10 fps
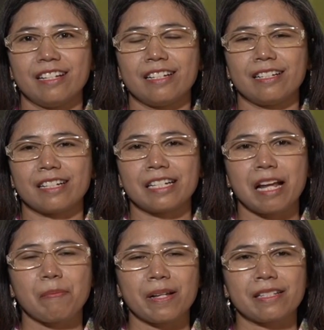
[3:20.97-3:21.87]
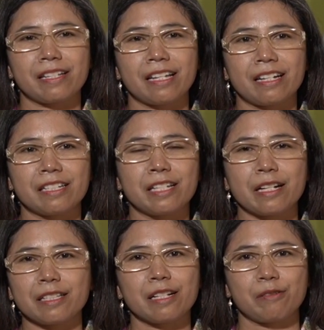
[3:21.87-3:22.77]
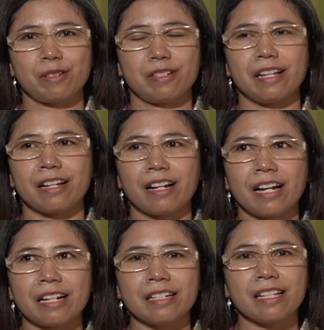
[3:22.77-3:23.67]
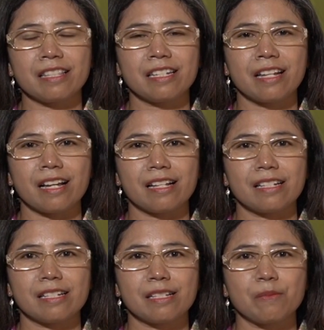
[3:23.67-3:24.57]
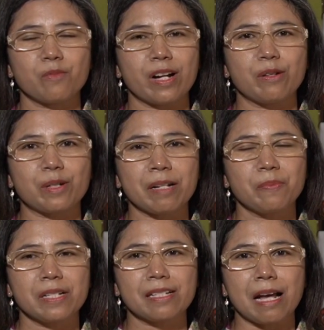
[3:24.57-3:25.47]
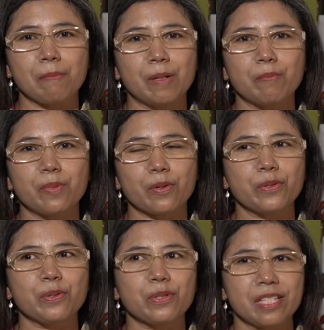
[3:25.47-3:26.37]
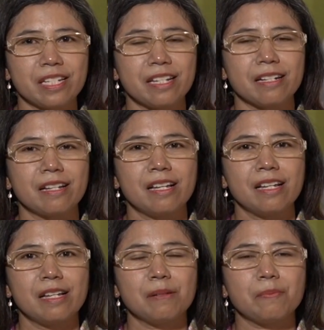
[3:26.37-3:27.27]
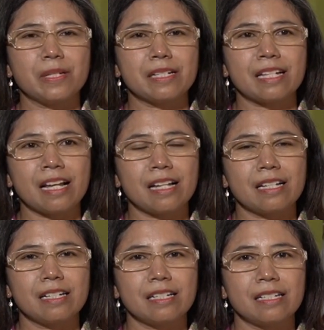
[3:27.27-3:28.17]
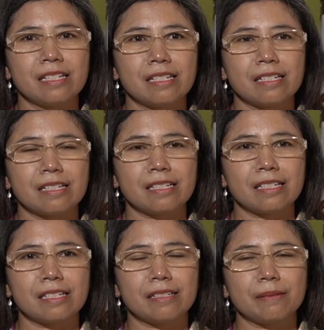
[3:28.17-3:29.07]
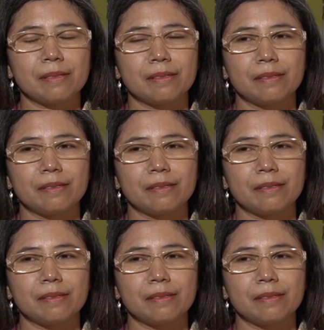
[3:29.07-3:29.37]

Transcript: Uh, kenapa saya kejar terus ya karena tidak semua orang bisa memproduksi dan bisa uh,